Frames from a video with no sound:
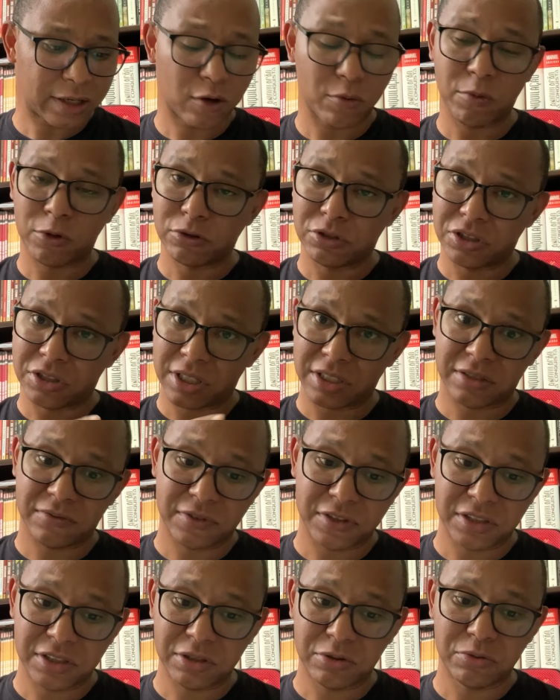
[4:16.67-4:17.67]
Como eu disse, é
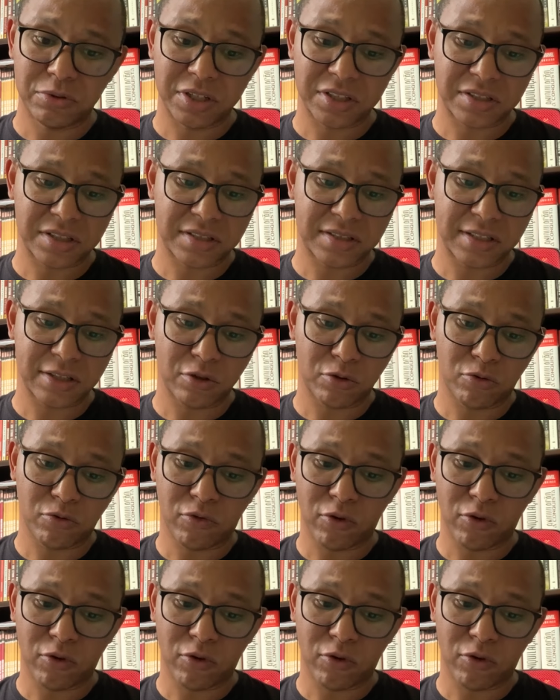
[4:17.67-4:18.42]
dividido nesses cinco